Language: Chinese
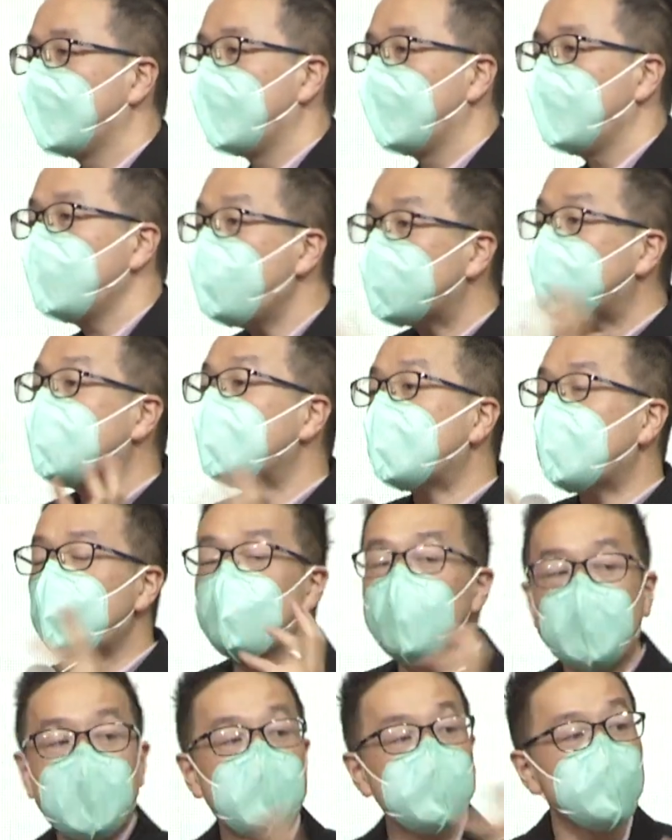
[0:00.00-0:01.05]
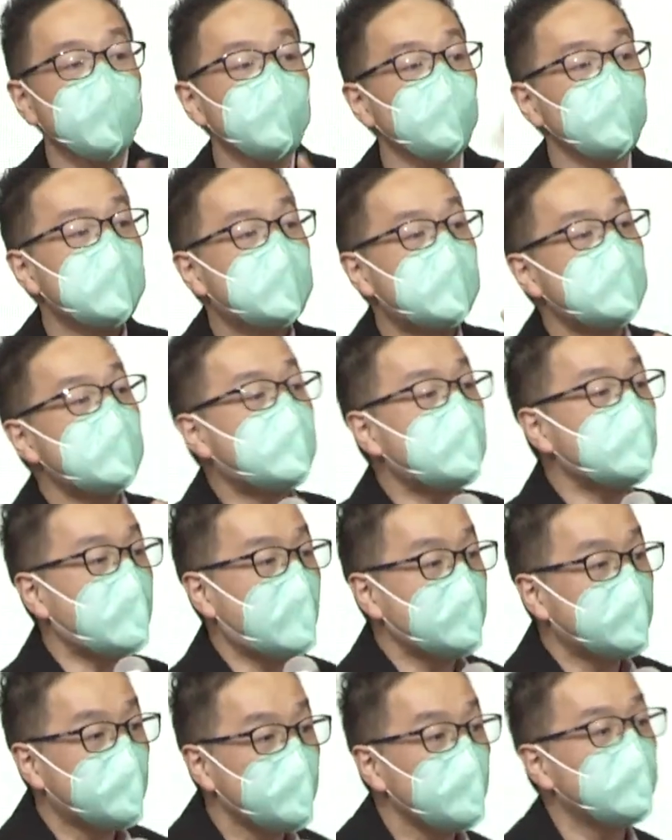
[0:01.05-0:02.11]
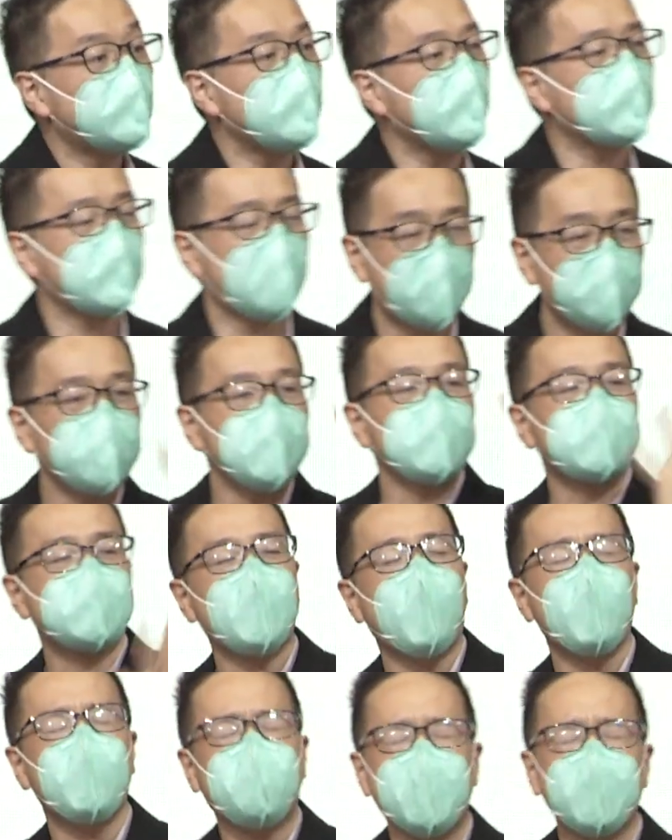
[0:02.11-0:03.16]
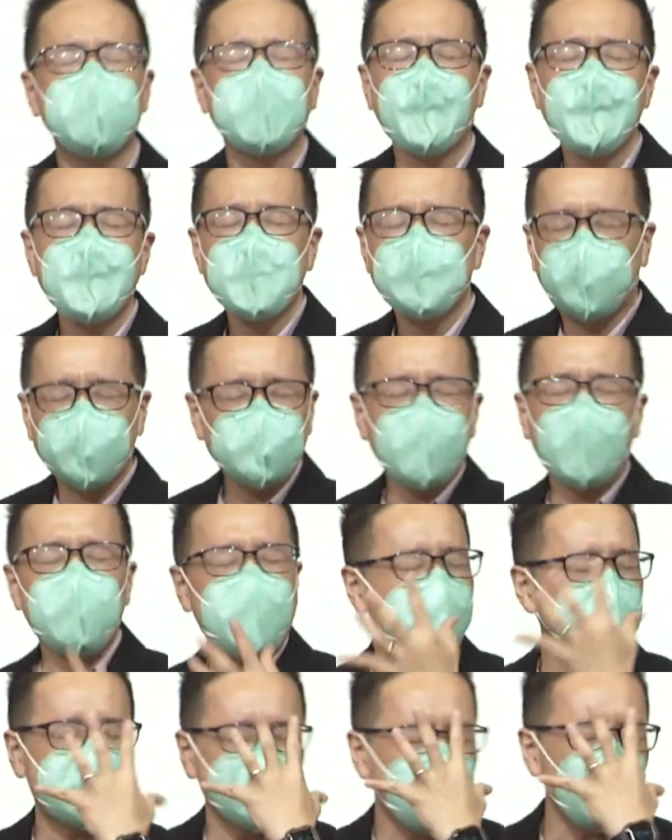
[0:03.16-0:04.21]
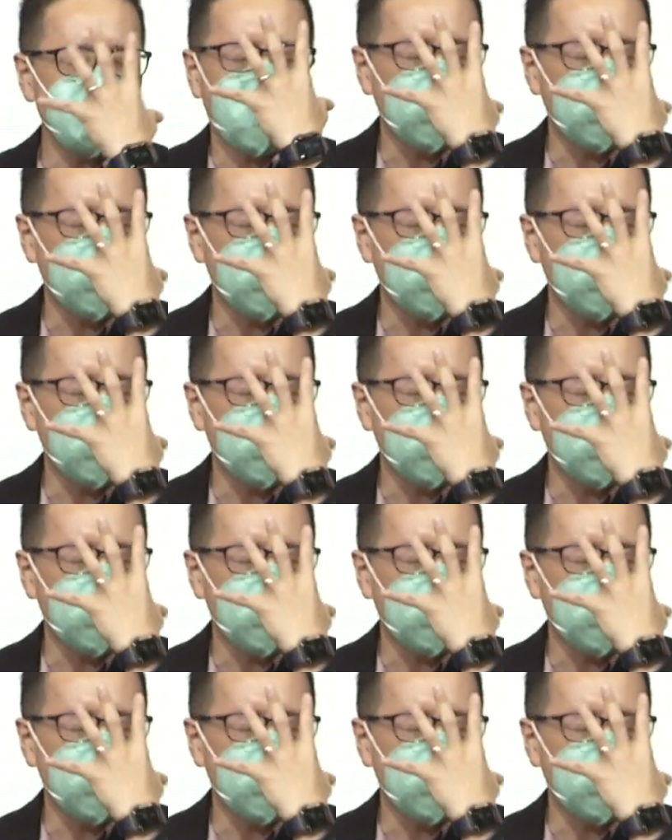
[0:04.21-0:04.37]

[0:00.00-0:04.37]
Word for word: 因为现在越来越多的自信来自于这个，他们的照片不需要每次都用